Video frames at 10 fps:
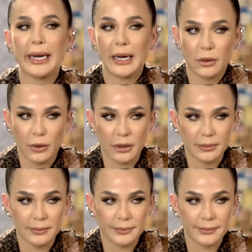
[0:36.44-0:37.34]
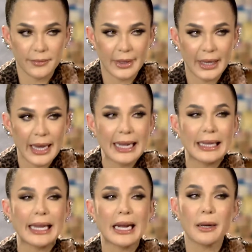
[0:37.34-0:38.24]
el alcohol.
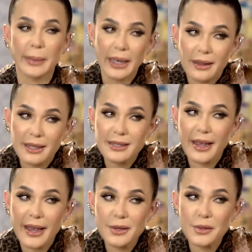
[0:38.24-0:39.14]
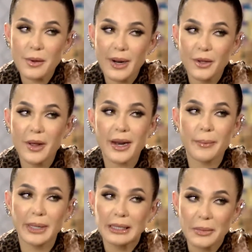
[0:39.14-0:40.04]
¿Te arrepientes de eso? Hablando de
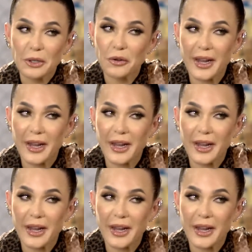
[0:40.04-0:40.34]
arrepentimiento,